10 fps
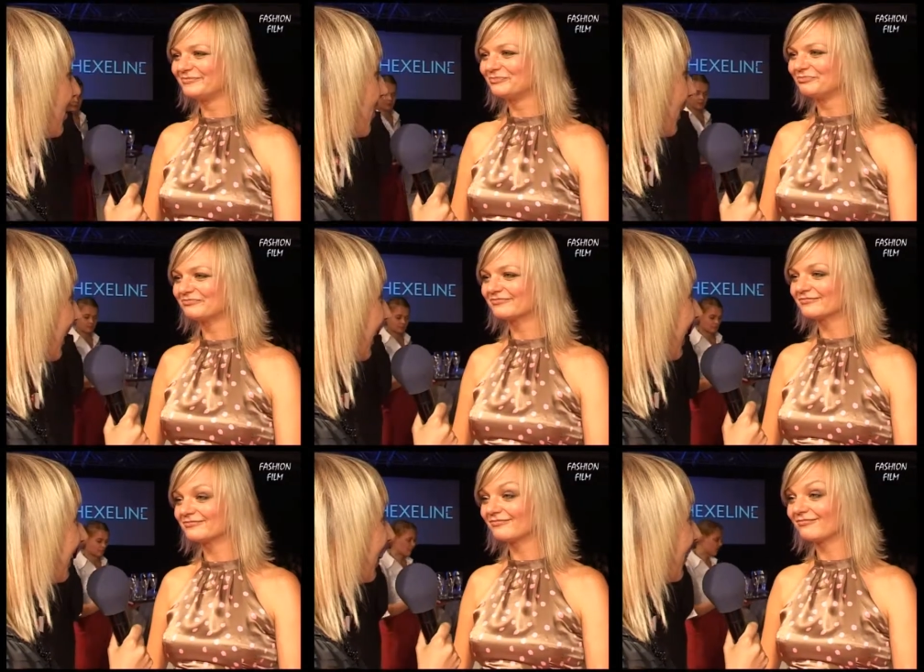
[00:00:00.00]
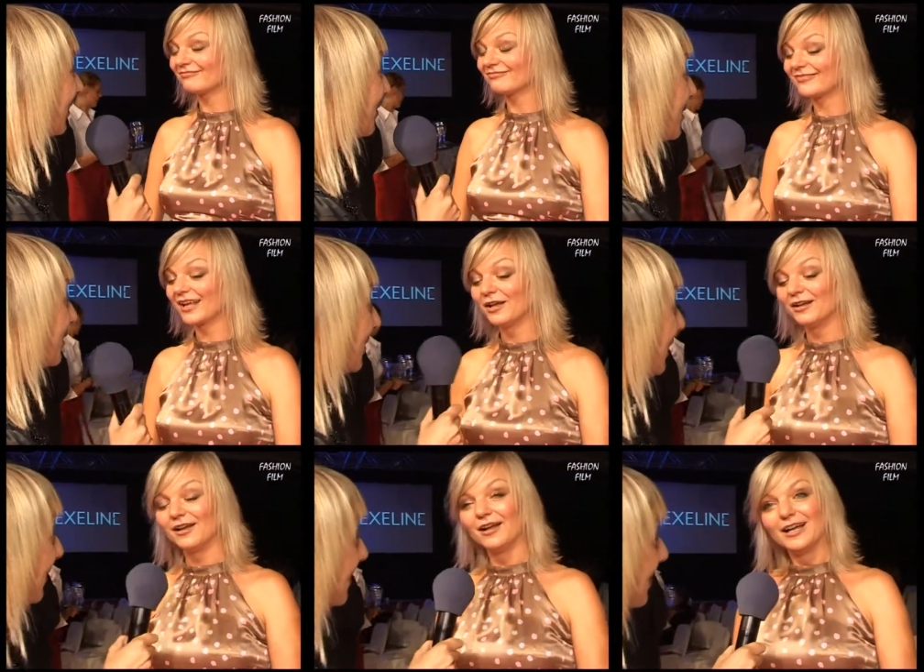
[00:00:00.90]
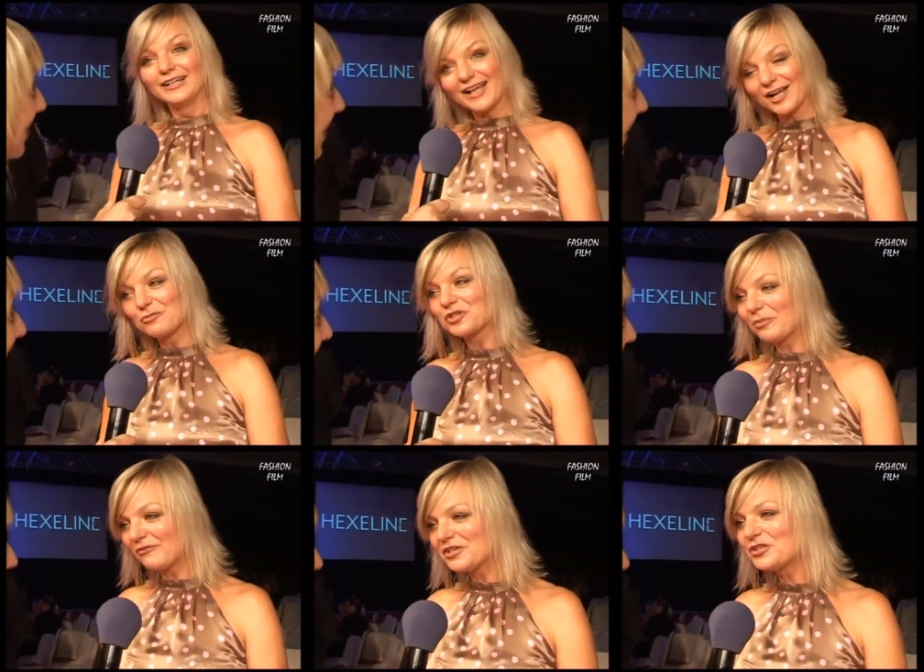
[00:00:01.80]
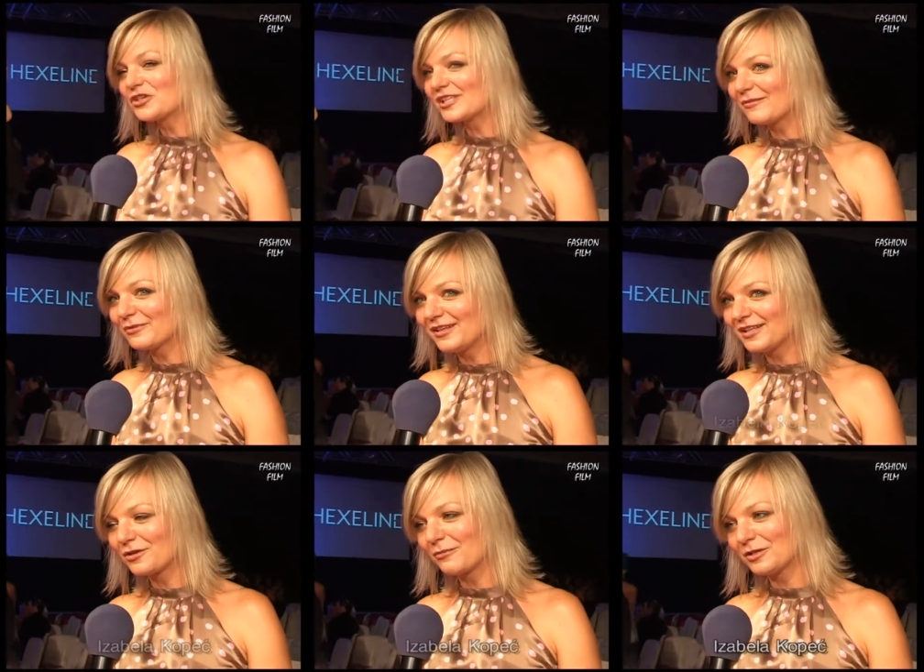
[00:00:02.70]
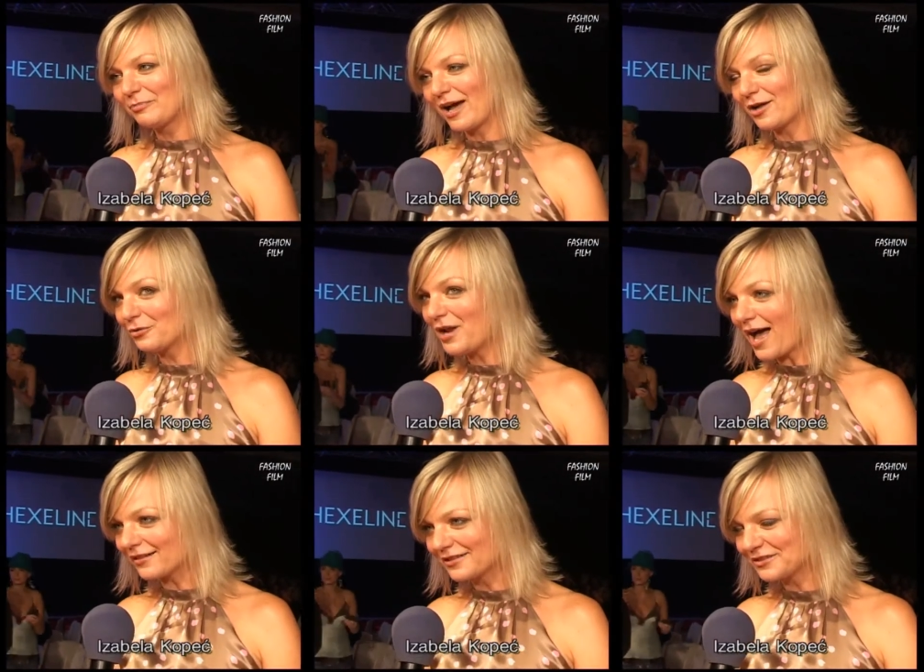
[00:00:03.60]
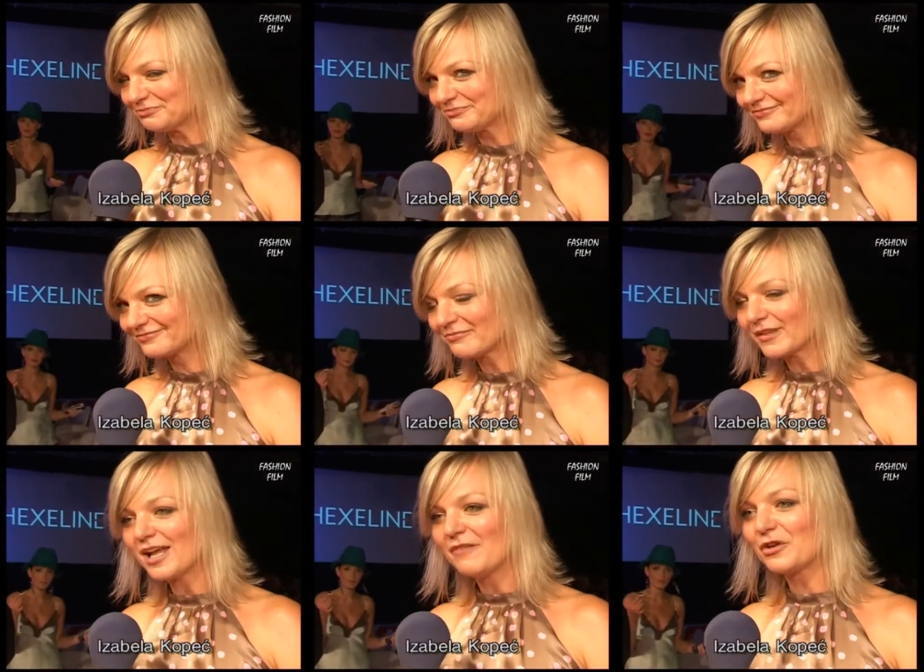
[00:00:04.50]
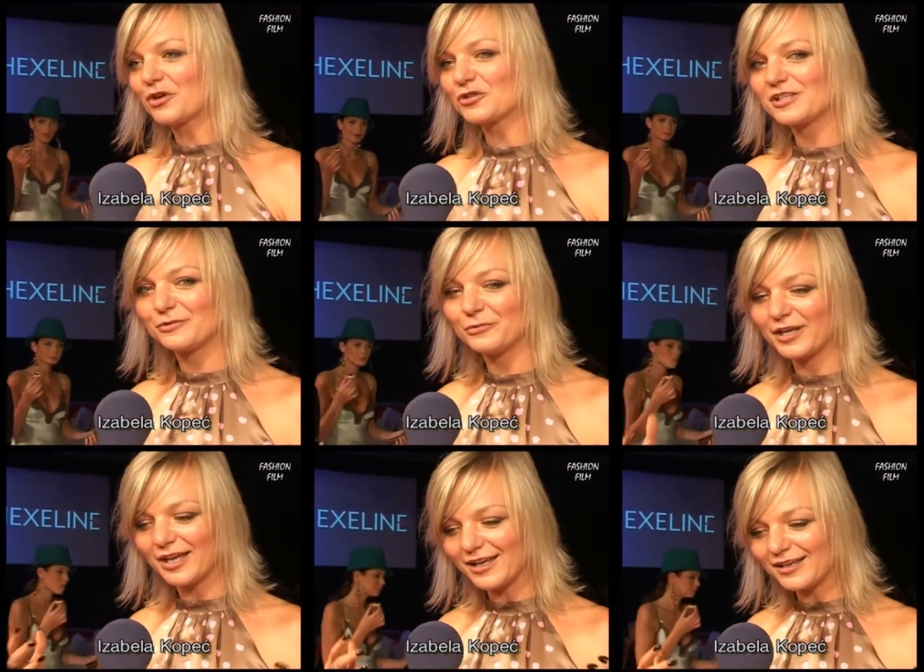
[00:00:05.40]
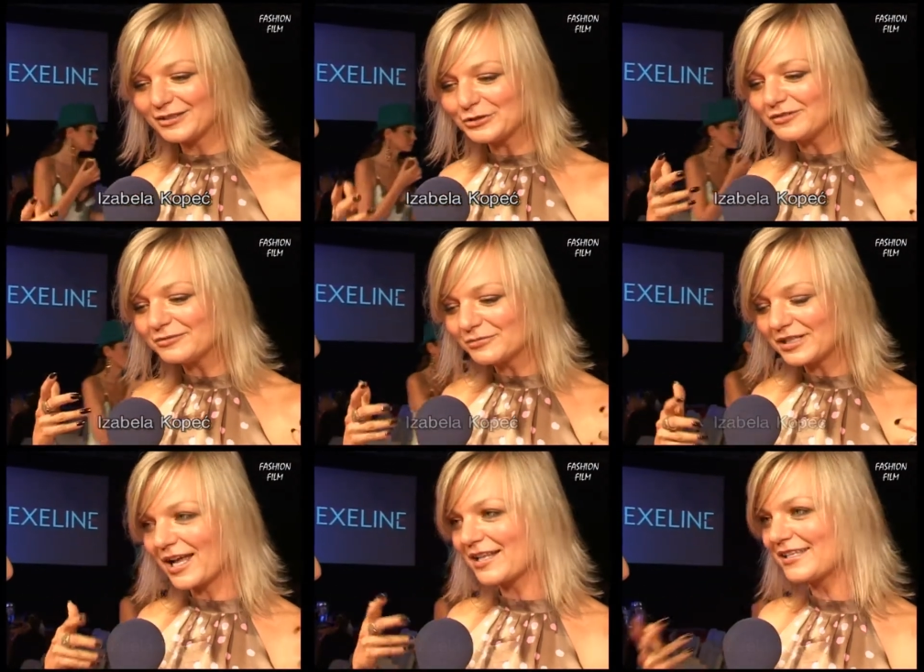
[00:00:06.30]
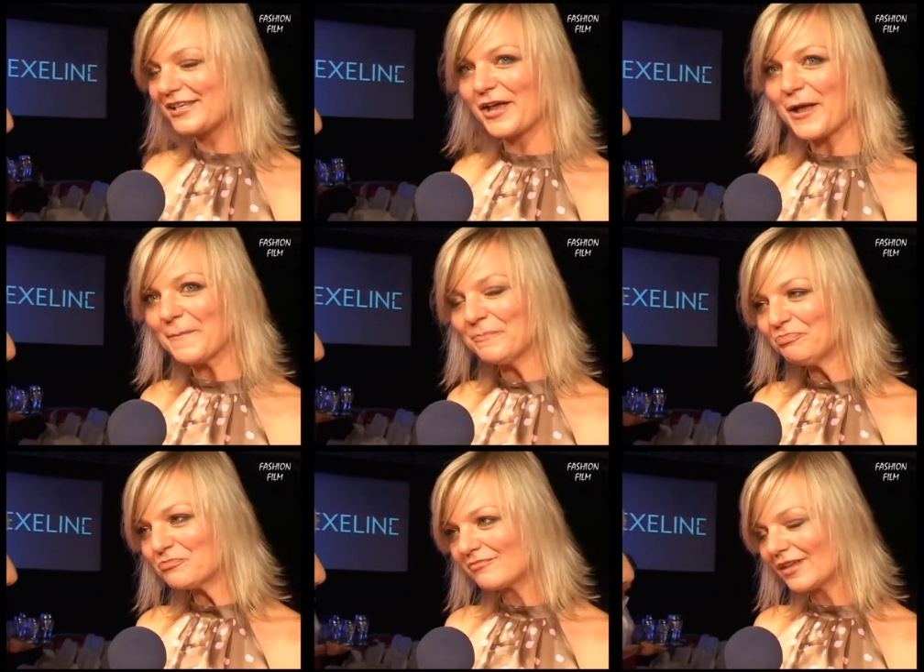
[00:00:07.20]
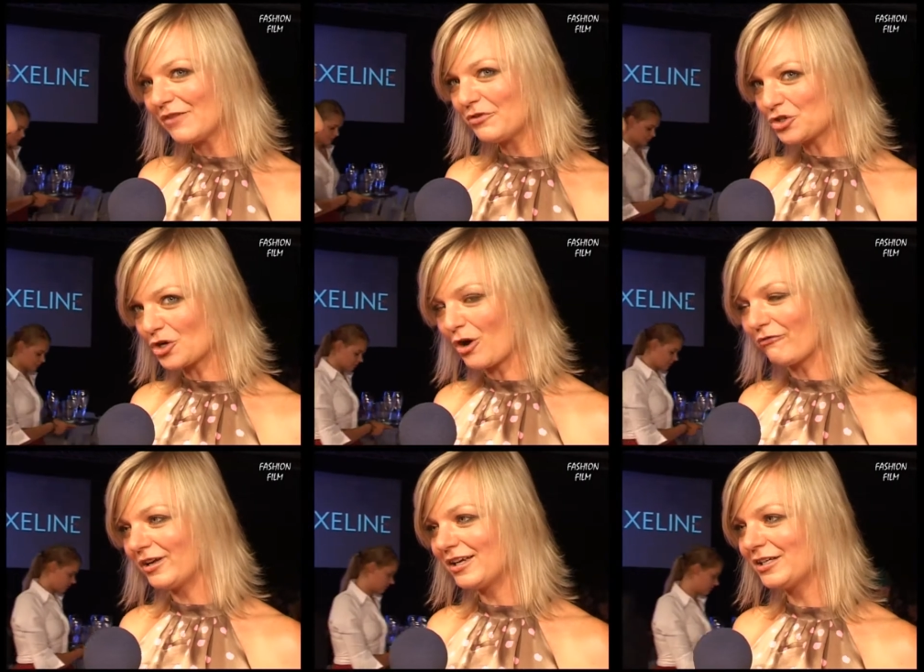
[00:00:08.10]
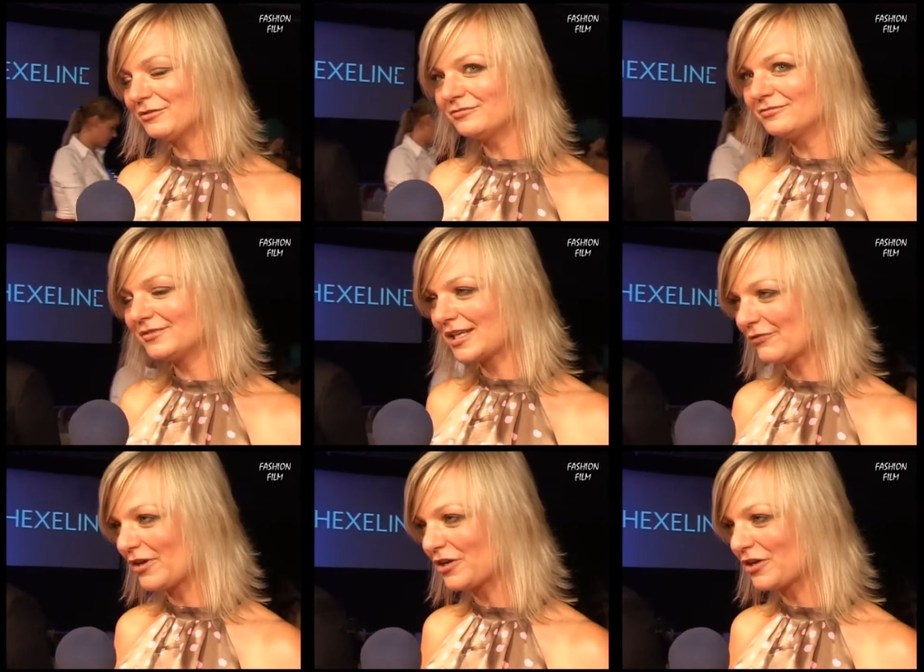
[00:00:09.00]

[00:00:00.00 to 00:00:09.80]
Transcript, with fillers: Jest Pani klientką tej firmy? Tak, muszę powiedzieć, że jestem klientką od paru lat. Wykorzystuję y, kreację wieczorowe na